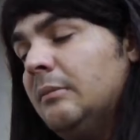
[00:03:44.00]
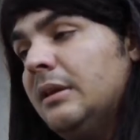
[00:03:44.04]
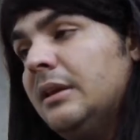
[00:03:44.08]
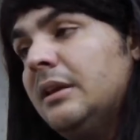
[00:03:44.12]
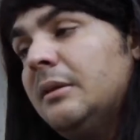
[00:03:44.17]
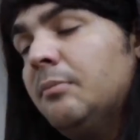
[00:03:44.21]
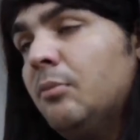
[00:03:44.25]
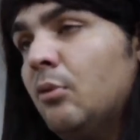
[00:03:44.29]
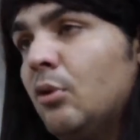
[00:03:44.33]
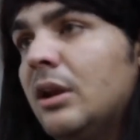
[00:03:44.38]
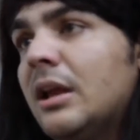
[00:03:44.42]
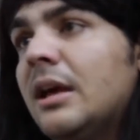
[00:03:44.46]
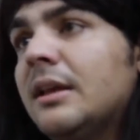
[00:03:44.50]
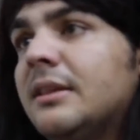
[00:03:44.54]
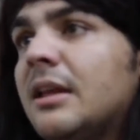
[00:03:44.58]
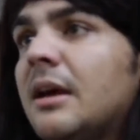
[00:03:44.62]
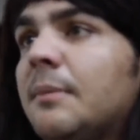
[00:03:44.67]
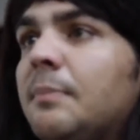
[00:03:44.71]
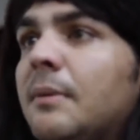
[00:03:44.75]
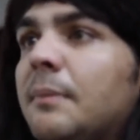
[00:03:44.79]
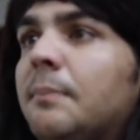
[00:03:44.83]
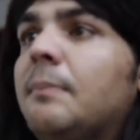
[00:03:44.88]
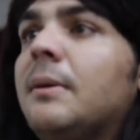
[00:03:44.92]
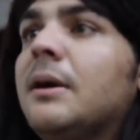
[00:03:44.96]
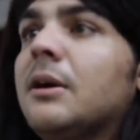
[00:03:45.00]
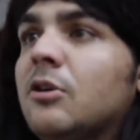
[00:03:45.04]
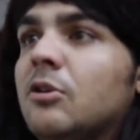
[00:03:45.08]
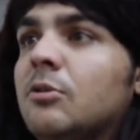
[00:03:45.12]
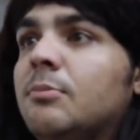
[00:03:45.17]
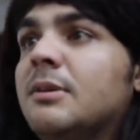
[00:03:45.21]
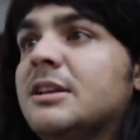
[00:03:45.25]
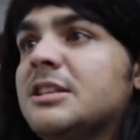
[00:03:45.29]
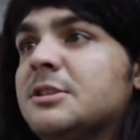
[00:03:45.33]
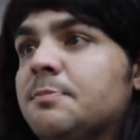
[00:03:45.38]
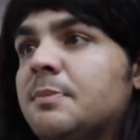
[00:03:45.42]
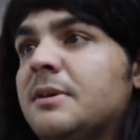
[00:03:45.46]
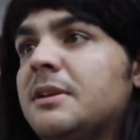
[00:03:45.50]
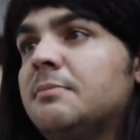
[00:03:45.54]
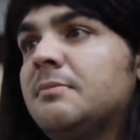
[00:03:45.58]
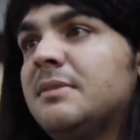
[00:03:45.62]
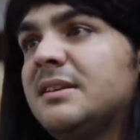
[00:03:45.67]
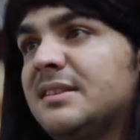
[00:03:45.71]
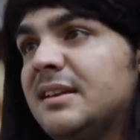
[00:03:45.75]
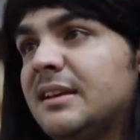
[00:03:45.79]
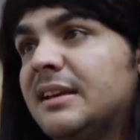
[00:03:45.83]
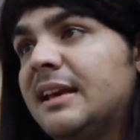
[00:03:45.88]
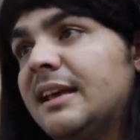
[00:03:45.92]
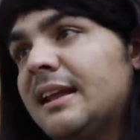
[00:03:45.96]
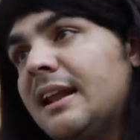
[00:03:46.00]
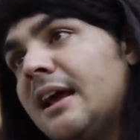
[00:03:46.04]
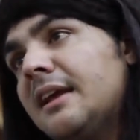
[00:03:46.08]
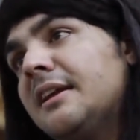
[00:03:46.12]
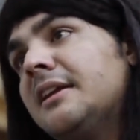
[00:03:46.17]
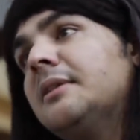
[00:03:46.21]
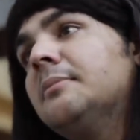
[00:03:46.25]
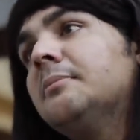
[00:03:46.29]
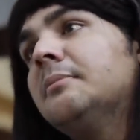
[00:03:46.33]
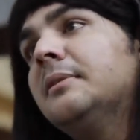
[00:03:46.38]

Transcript: मैंने बोला था पप्पा को बचपन में से गिराना